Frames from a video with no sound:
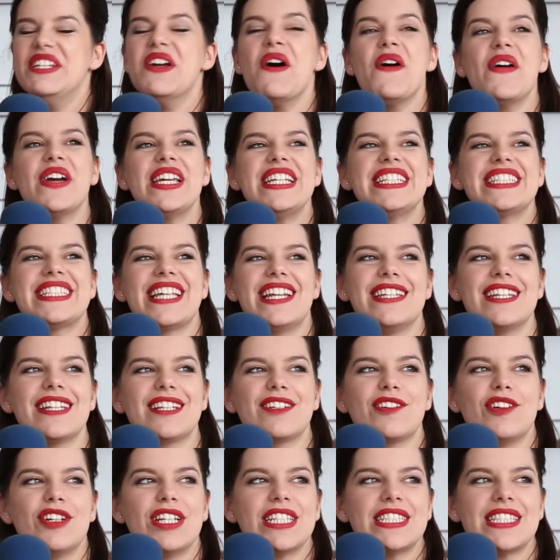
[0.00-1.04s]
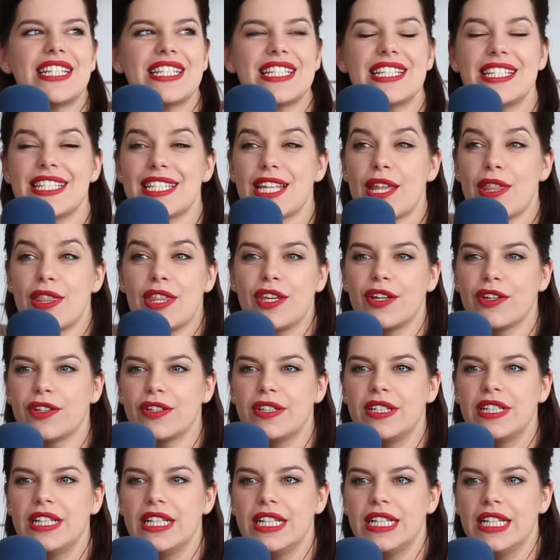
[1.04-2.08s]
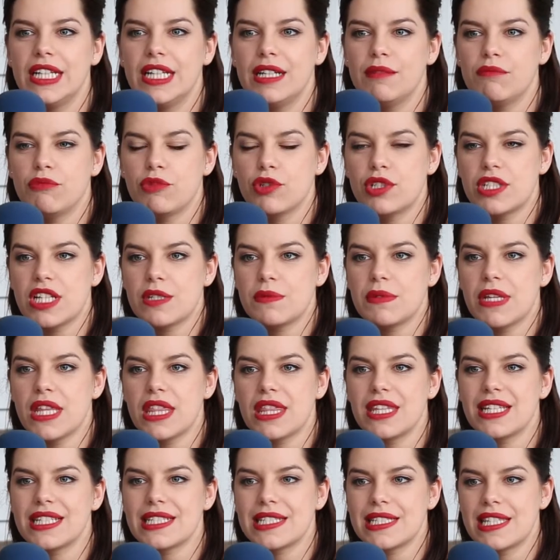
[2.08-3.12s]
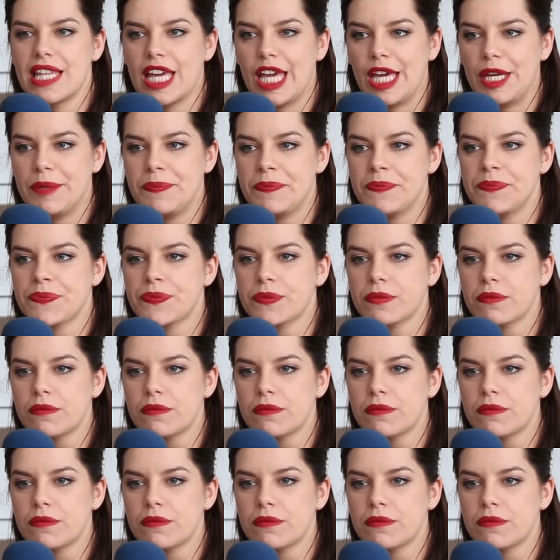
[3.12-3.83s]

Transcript: no, y salir con esa sensación muchas veces de,